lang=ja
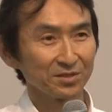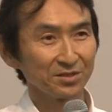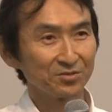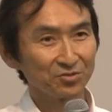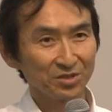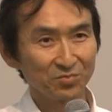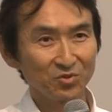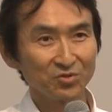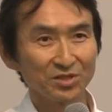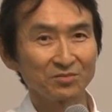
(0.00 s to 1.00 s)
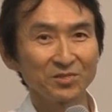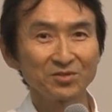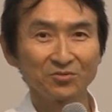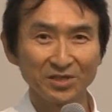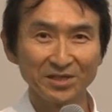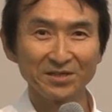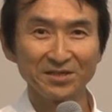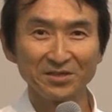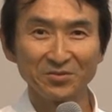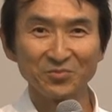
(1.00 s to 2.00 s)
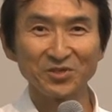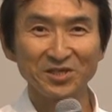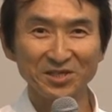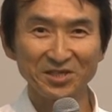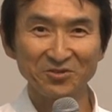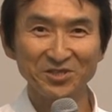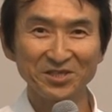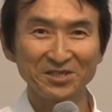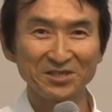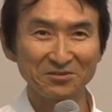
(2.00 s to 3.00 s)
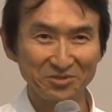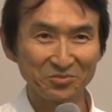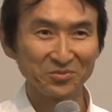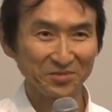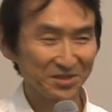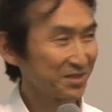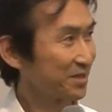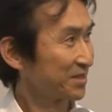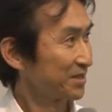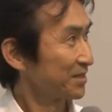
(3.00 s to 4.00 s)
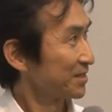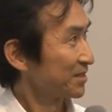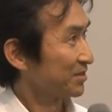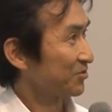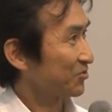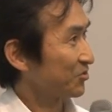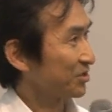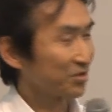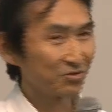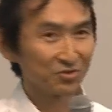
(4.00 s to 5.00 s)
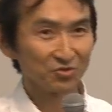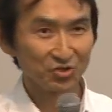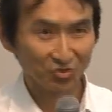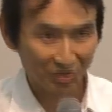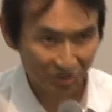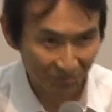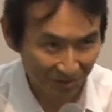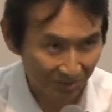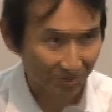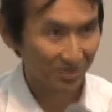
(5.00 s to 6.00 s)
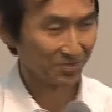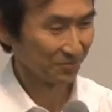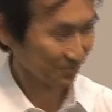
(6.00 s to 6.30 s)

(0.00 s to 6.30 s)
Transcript: ネットにアップロードされますので、もう一回聞き直していただければと思います。ということで、今日はよろしくお願いします。